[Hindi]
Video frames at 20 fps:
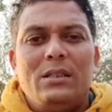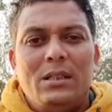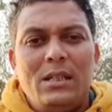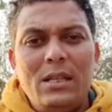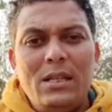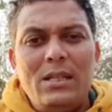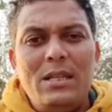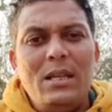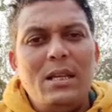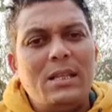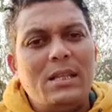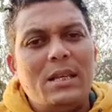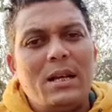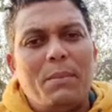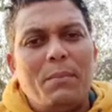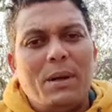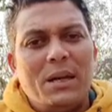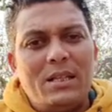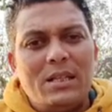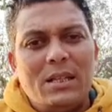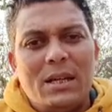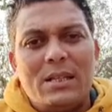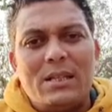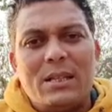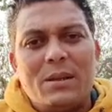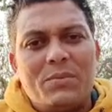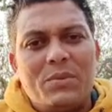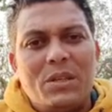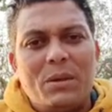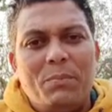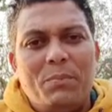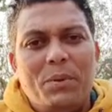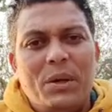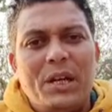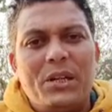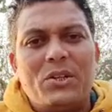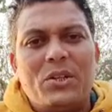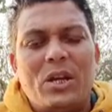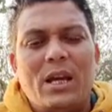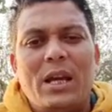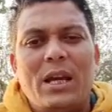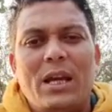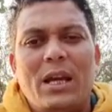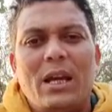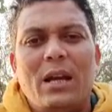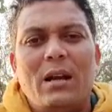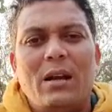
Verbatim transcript: जिस चीज़ का बाज़ार सबसे बेस्ट है